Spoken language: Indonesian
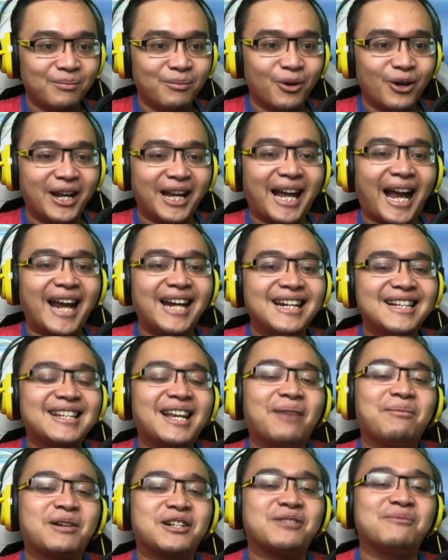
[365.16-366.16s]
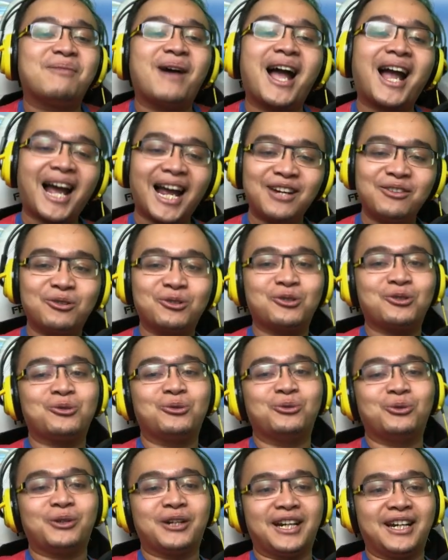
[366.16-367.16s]
Boneka ini saya persembahkan khusus
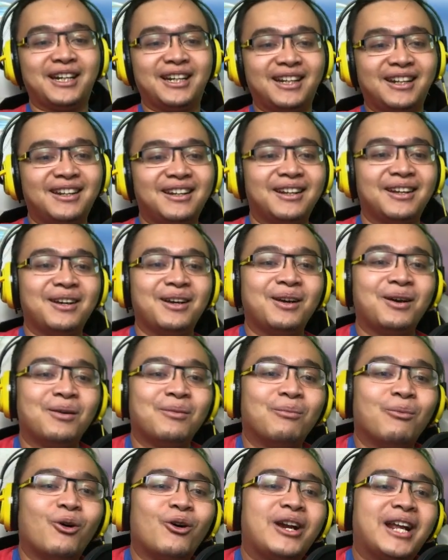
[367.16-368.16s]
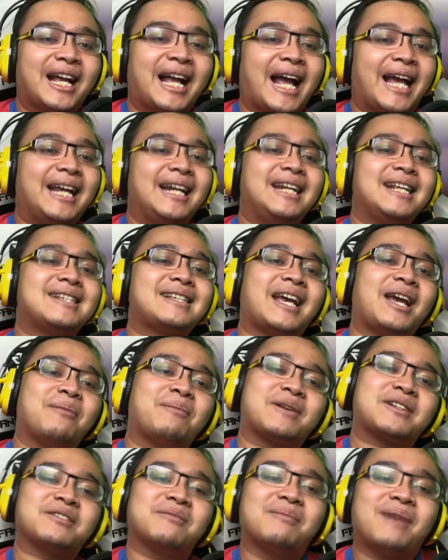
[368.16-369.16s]
untuk Rini. Boneka ini saya
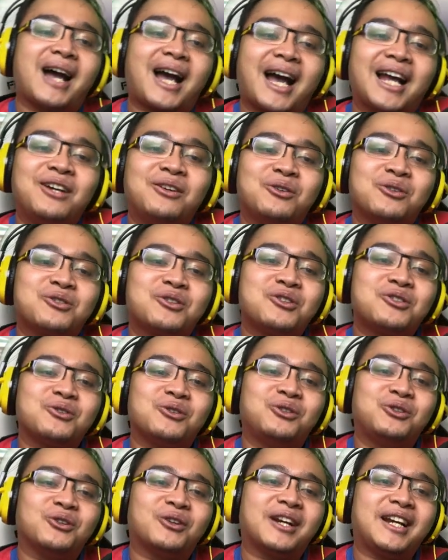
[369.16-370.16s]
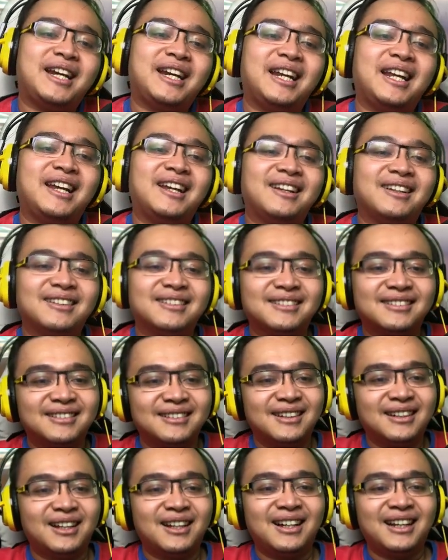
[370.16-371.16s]
persembahkan khusus untuk Rini.
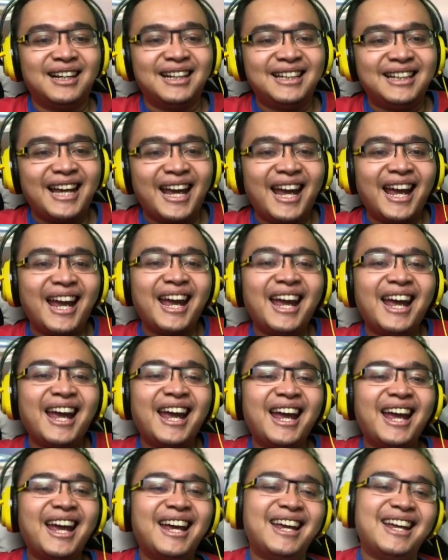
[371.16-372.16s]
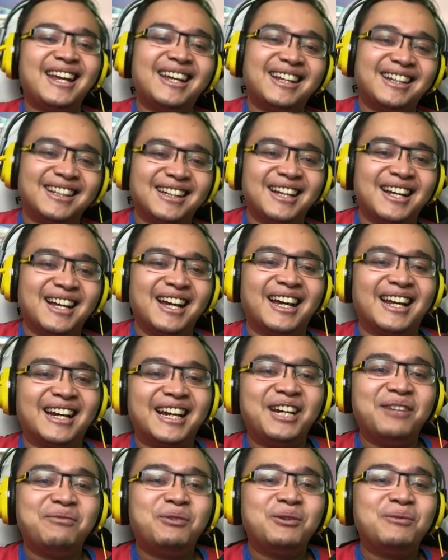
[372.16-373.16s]
Yeay.
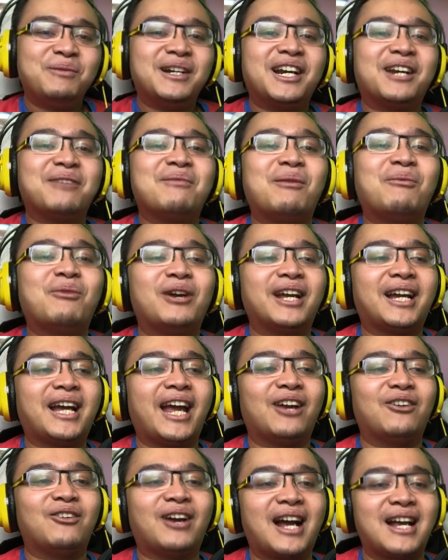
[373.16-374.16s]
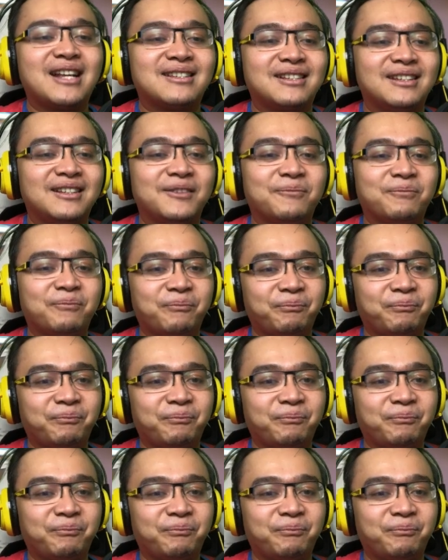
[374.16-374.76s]
Rini pun menerima boneka yang lo kasih.